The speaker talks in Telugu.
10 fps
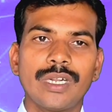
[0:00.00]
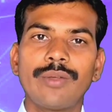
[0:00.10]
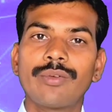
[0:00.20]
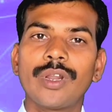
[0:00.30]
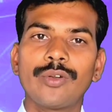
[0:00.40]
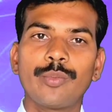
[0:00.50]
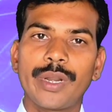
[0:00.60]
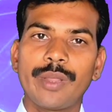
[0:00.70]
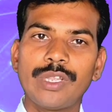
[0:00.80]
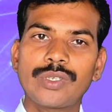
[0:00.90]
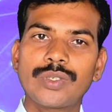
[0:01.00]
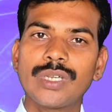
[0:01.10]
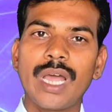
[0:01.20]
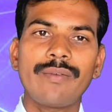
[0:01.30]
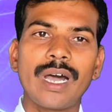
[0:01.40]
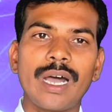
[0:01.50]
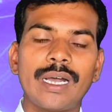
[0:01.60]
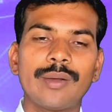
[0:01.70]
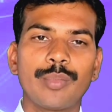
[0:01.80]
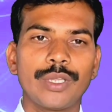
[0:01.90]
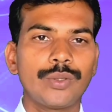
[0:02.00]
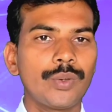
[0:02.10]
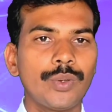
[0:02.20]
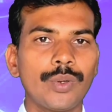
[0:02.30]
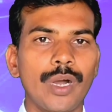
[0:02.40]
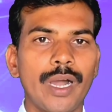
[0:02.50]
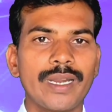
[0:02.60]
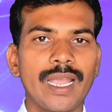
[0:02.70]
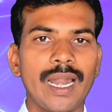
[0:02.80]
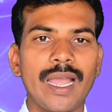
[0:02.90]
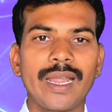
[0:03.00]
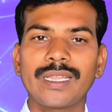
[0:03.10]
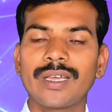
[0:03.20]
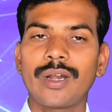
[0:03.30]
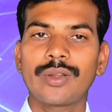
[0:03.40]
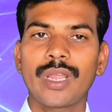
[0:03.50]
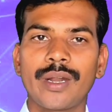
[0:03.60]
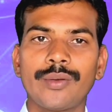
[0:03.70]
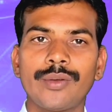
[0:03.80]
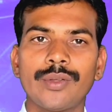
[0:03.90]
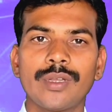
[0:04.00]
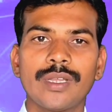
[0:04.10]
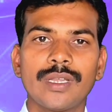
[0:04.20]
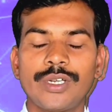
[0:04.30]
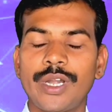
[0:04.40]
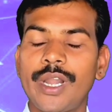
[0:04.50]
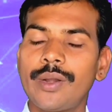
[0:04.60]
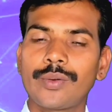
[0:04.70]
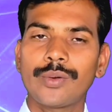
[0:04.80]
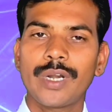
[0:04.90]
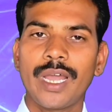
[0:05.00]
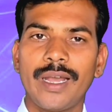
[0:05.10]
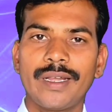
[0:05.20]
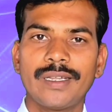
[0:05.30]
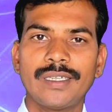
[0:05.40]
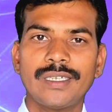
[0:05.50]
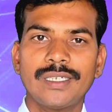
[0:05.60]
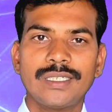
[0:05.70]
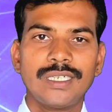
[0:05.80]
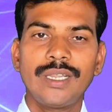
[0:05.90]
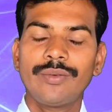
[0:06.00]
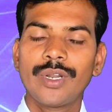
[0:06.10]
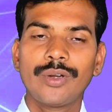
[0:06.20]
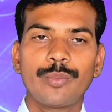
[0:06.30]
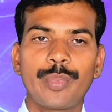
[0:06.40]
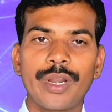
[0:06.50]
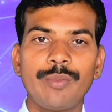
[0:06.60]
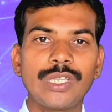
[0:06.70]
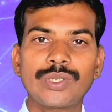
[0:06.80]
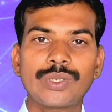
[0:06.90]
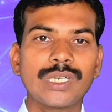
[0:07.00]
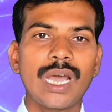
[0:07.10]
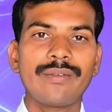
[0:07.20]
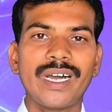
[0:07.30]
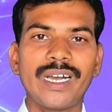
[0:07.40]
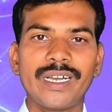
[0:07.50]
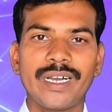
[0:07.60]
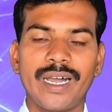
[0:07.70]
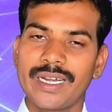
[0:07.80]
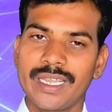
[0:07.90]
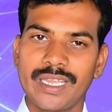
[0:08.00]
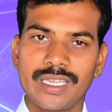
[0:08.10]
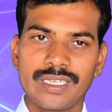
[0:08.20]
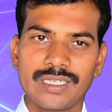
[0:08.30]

నీవు నన్ను ప్రేమించుతున్నావా పేతురు అని ఎలాగైతే అడిగాడో నేడు కూడా నీవు నన్ను ప్రేమించుతున్నావా అని